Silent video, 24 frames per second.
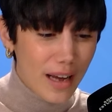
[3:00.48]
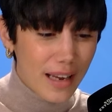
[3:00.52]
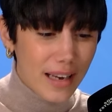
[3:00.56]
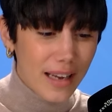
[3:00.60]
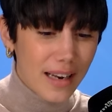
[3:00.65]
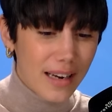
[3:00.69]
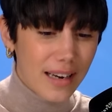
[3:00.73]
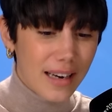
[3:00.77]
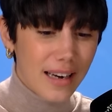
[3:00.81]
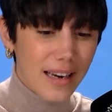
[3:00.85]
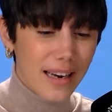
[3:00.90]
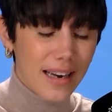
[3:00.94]

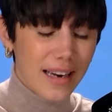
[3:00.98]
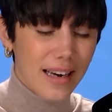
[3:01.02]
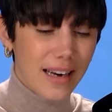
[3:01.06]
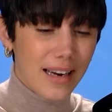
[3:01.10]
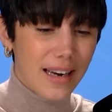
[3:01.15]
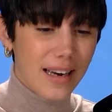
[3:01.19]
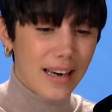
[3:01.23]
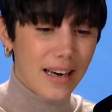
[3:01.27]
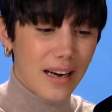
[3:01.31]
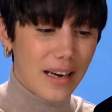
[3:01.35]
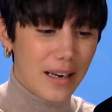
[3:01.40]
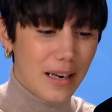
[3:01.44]
ahí en,
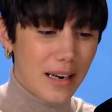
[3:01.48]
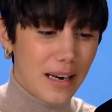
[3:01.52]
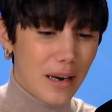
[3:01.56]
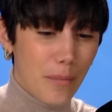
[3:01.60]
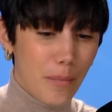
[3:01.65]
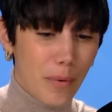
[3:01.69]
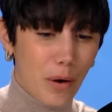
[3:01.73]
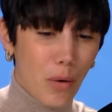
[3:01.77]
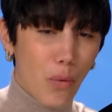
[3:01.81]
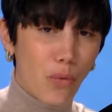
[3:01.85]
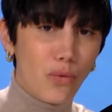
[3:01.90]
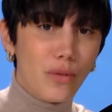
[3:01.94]

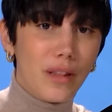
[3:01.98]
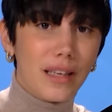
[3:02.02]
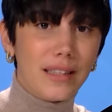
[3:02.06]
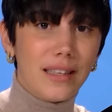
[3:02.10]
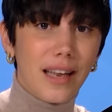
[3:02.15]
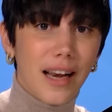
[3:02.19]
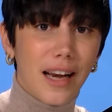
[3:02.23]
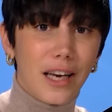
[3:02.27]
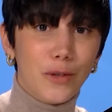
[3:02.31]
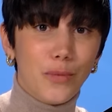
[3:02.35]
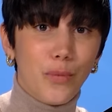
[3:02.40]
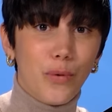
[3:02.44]
preguntas
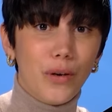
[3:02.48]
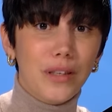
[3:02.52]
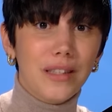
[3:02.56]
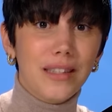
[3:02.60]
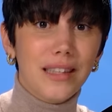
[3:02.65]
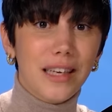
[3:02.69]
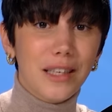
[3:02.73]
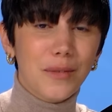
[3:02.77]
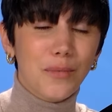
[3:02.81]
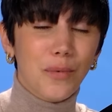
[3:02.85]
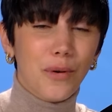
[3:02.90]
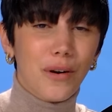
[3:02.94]
y
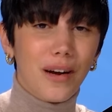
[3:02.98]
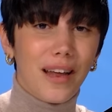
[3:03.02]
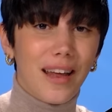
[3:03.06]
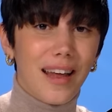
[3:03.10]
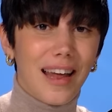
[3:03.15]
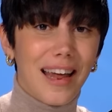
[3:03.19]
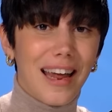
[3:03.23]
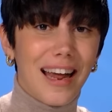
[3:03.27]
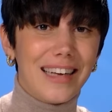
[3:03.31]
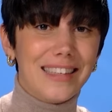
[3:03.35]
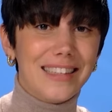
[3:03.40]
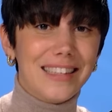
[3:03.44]
respuestas
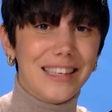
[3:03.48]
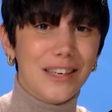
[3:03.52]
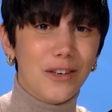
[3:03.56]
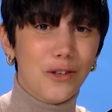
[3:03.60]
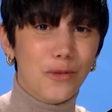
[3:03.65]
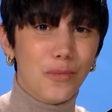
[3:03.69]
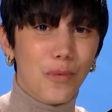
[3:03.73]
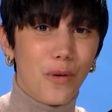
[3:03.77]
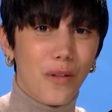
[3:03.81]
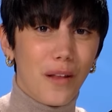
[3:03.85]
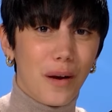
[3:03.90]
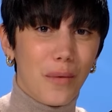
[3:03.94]
porque así
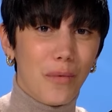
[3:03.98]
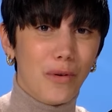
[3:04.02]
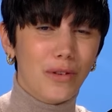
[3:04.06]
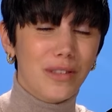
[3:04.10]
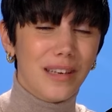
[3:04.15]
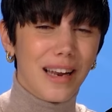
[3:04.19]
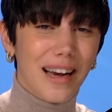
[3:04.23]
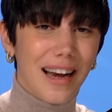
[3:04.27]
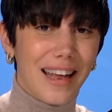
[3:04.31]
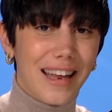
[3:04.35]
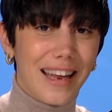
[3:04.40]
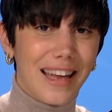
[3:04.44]
os
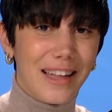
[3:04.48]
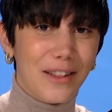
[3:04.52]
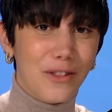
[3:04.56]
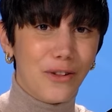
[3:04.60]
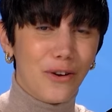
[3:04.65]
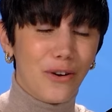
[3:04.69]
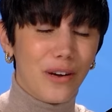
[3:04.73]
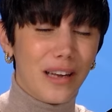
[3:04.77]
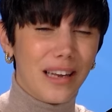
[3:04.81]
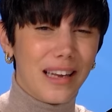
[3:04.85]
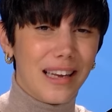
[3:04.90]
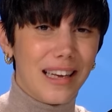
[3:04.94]
podremos ir
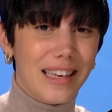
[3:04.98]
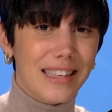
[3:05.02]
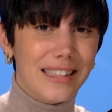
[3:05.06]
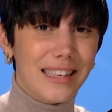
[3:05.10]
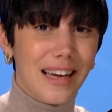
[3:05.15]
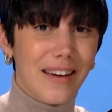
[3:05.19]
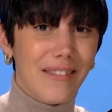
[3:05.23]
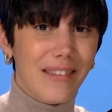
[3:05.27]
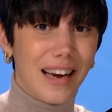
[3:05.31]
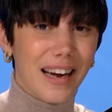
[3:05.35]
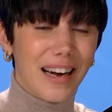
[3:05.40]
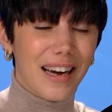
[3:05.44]
leyendo y,
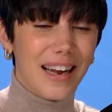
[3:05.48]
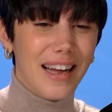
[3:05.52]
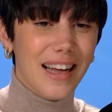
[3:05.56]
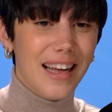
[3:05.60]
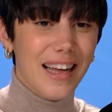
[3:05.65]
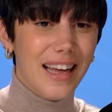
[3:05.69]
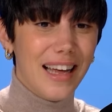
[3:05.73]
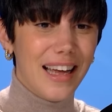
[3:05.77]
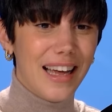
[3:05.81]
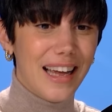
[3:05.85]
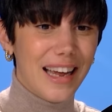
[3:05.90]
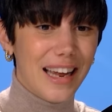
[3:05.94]
saber
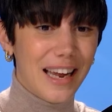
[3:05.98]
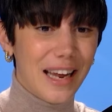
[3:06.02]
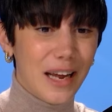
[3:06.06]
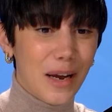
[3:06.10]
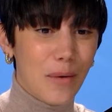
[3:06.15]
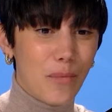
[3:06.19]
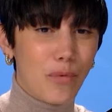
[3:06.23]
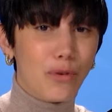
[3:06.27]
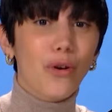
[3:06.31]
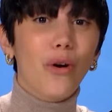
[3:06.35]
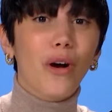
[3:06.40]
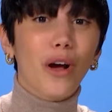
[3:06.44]

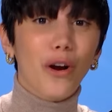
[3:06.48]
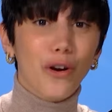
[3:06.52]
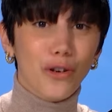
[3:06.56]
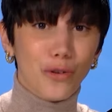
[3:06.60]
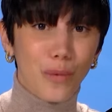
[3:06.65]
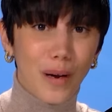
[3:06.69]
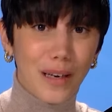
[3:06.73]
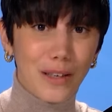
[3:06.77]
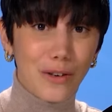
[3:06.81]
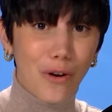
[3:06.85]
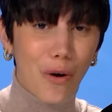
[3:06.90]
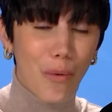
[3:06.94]
eh, pues lo que
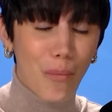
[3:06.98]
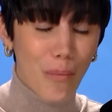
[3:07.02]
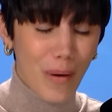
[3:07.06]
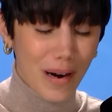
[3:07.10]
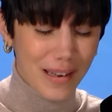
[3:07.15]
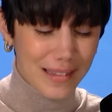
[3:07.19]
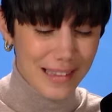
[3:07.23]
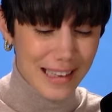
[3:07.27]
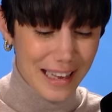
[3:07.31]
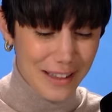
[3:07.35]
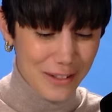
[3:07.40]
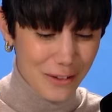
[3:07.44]
nos vais
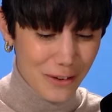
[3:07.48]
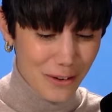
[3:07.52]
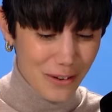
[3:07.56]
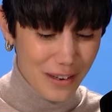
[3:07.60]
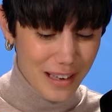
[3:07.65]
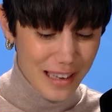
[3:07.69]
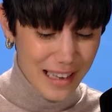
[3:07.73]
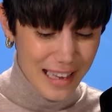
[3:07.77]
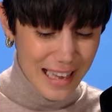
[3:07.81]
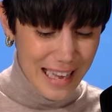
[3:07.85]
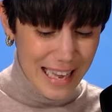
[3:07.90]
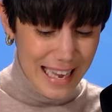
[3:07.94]
compartiendo.
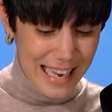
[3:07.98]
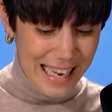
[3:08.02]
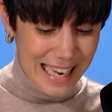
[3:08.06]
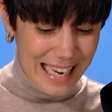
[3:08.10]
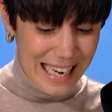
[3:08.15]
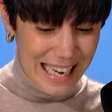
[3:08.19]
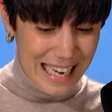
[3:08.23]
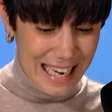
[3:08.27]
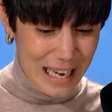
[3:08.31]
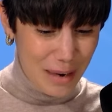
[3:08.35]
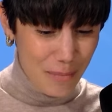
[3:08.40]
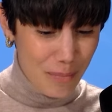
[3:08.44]

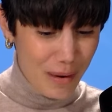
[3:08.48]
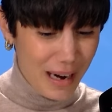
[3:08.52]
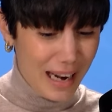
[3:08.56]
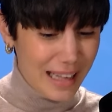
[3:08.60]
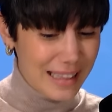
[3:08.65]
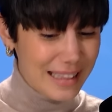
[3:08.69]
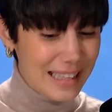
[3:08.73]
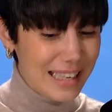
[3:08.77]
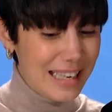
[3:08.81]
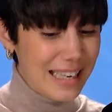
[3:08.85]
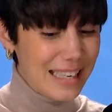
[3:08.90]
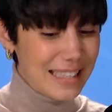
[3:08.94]
Y
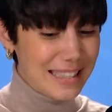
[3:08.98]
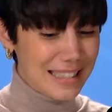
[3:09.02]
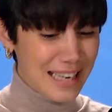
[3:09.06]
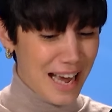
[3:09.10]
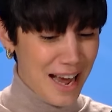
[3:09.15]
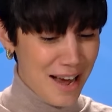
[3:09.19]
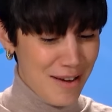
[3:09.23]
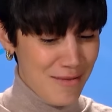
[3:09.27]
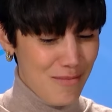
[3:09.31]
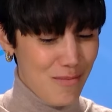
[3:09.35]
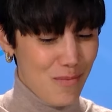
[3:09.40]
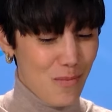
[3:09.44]
para ti,
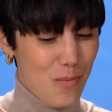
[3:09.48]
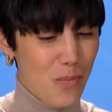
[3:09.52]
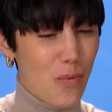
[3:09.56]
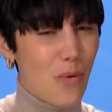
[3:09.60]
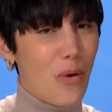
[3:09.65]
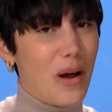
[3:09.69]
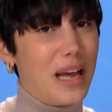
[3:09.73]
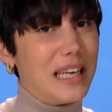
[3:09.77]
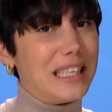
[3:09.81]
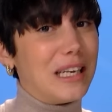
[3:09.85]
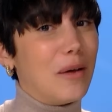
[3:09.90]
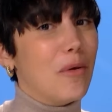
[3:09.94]
Isa,
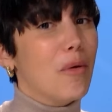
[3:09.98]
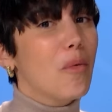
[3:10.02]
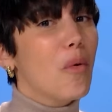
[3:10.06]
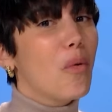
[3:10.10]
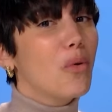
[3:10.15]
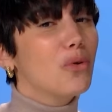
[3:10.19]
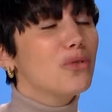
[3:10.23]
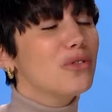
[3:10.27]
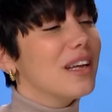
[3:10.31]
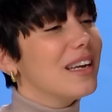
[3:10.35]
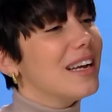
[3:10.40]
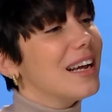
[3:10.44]
pues a mí me
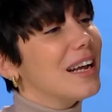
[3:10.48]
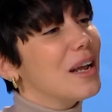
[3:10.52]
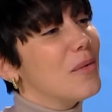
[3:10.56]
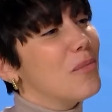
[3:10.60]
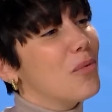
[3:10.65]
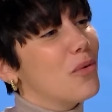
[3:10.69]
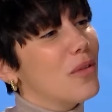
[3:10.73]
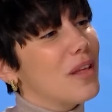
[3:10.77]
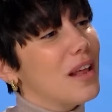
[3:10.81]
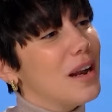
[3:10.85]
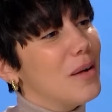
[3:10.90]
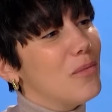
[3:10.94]
gustaría que
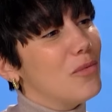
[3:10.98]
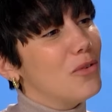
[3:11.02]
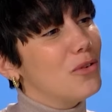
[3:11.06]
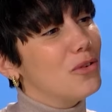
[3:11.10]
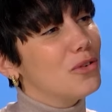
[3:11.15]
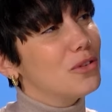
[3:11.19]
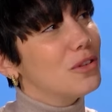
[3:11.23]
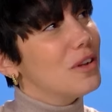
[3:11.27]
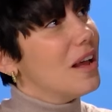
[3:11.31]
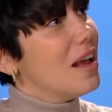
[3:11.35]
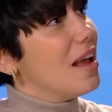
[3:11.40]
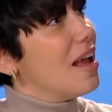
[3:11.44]

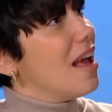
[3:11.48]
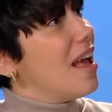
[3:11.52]
pudiéramos